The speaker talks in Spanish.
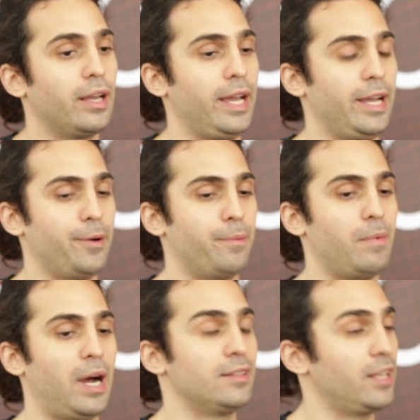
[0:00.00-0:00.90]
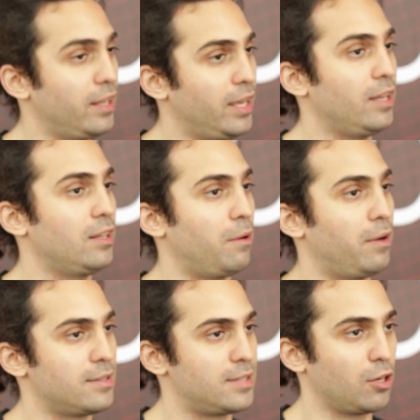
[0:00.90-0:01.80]
eh, antes de,
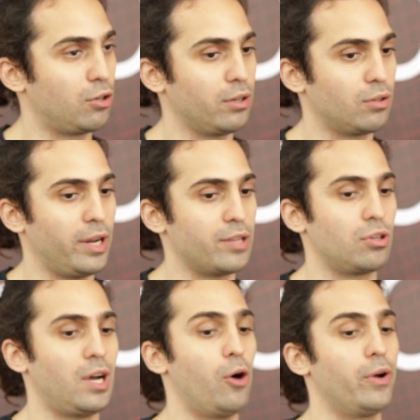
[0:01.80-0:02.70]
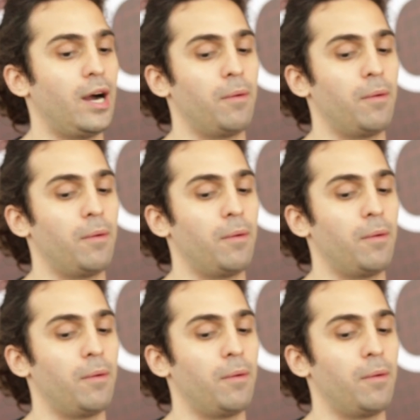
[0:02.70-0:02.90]
avanzar con, con, eso. Ahora,